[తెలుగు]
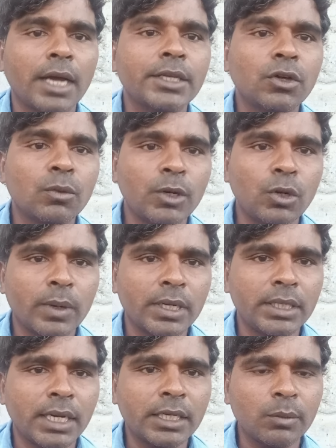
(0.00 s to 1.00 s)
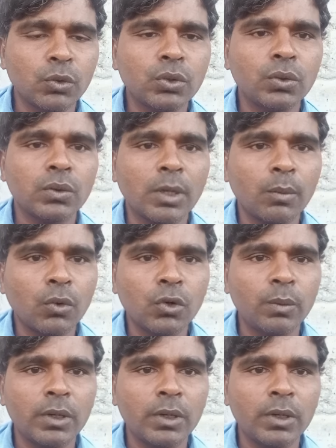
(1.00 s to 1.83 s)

ఐదో బిల్లు పడింది అంటే ముందు ఉన్న మూడు